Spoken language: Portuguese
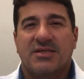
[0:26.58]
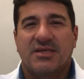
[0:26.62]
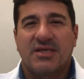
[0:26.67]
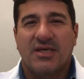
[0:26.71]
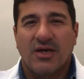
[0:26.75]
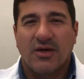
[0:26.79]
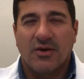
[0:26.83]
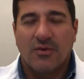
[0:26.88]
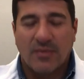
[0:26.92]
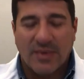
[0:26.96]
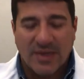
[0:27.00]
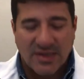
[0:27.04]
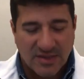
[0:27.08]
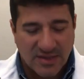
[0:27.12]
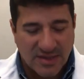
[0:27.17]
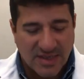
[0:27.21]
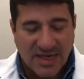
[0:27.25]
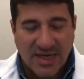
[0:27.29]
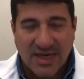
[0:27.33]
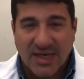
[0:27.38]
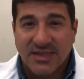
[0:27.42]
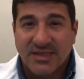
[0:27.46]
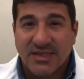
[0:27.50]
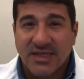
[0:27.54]
que é uma,
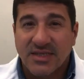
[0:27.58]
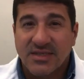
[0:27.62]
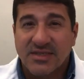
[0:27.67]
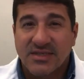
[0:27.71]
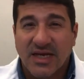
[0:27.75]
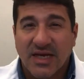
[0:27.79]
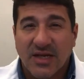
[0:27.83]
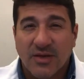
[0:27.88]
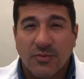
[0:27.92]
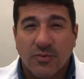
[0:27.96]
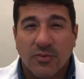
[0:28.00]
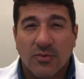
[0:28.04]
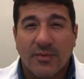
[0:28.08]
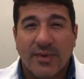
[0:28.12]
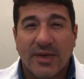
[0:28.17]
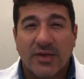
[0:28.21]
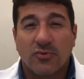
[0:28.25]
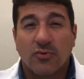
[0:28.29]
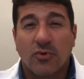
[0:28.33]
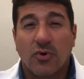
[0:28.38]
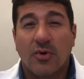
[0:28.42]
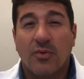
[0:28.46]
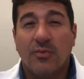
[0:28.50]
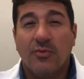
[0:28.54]
caracterizado por uma
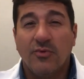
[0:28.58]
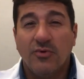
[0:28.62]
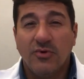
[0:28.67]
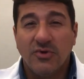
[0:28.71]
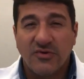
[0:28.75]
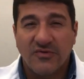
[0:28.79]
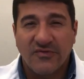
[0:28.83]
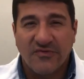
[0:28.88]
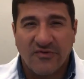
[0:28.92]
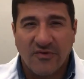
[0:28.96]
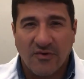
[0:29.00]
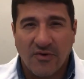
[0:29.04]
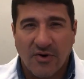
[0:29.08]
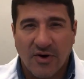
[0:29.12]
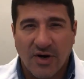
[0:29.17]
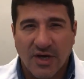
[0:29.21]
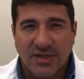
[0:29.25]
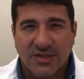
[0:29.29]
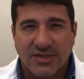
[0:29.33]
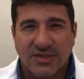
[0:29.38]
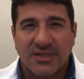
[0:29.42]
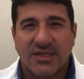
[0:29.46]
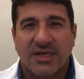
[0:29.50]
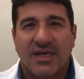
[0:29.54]
dor muito
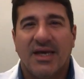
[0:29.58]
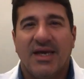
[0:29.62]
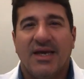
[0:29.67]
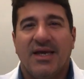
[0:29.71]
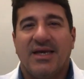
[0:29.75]
forte,